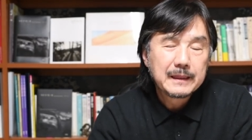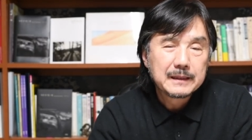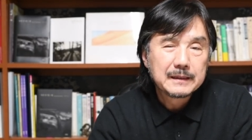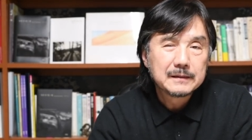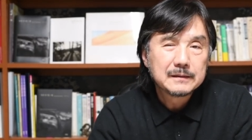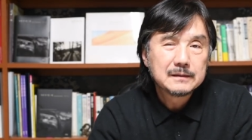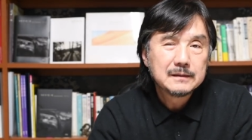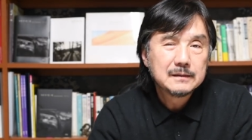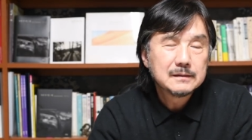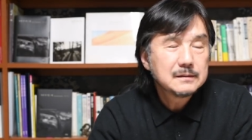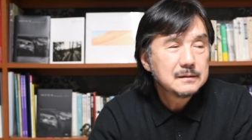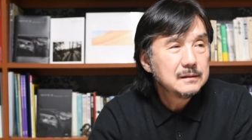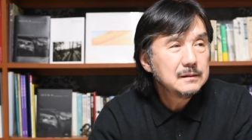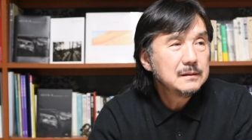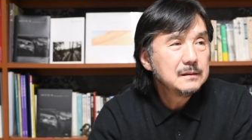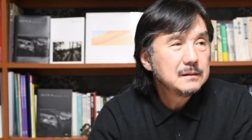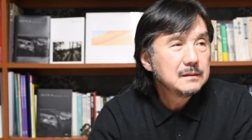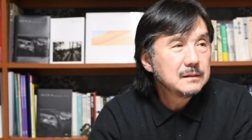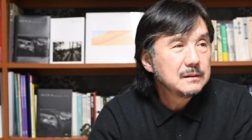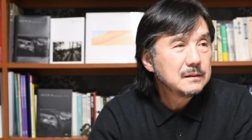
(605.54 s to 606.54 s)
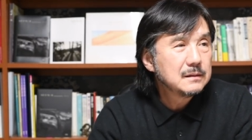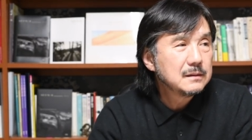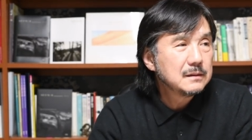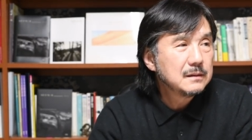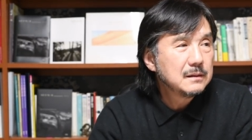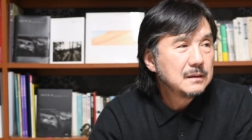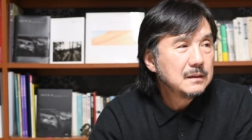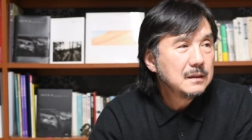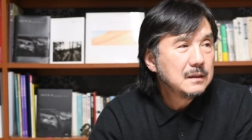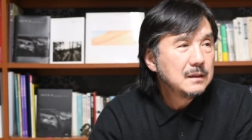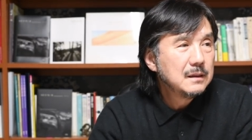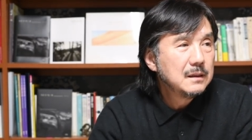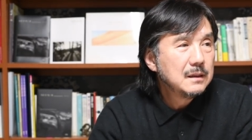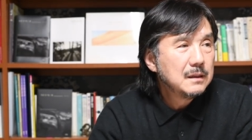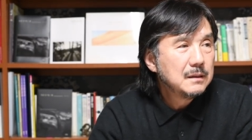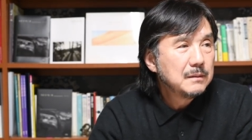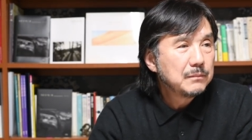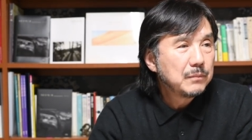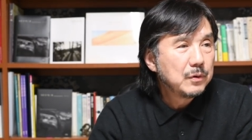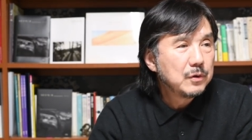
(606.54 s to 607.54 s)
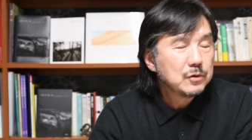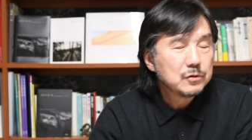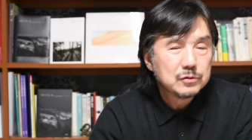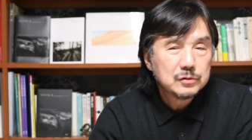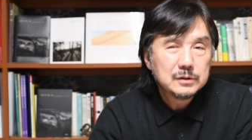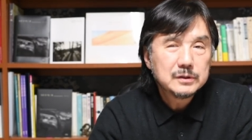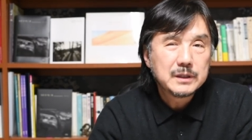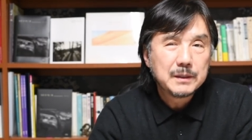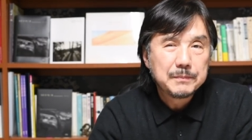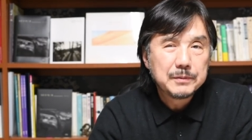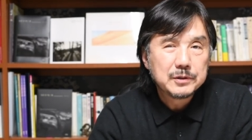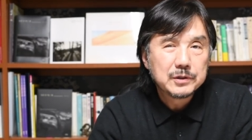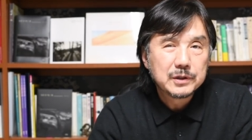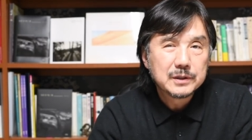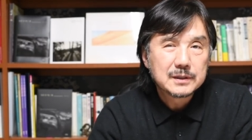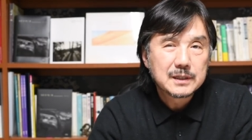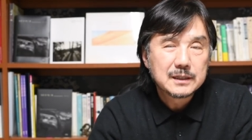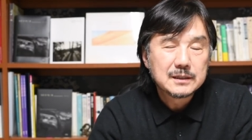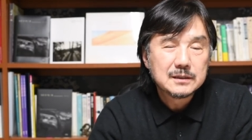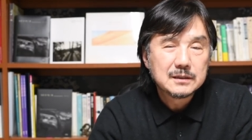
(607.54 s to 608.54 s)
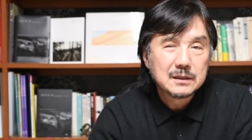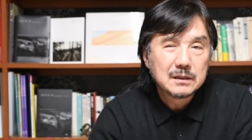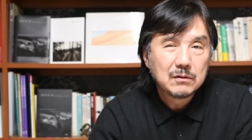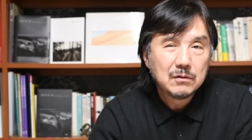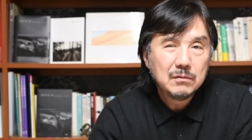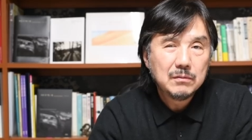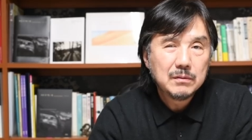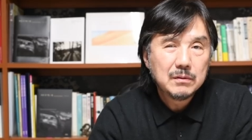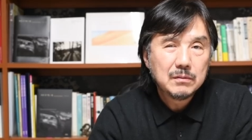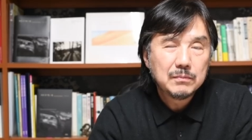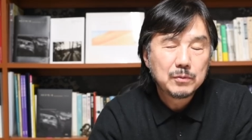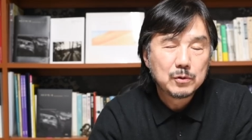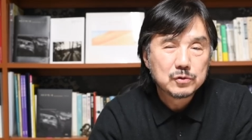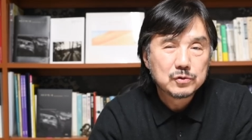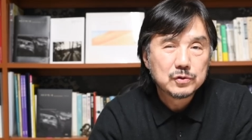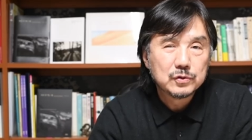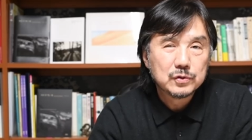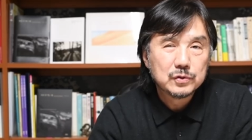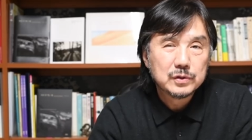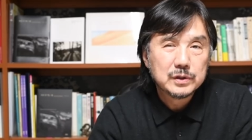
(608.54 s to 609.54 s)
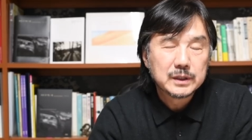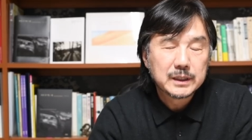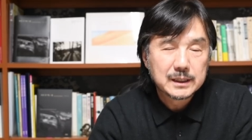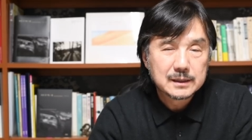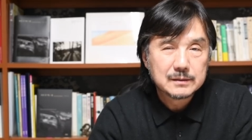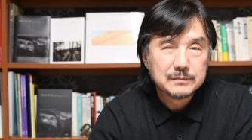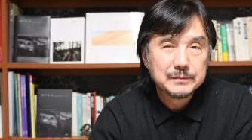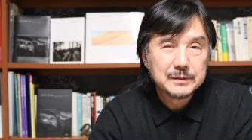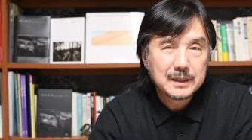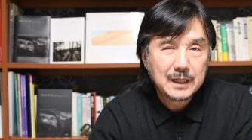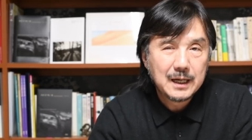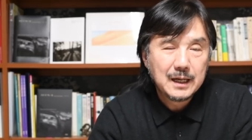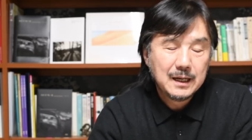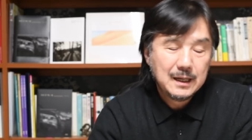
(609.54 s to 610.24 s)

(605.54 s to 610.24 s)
그것을 보여주는 대표적인 사진이라고 볼 수 있겠습니다.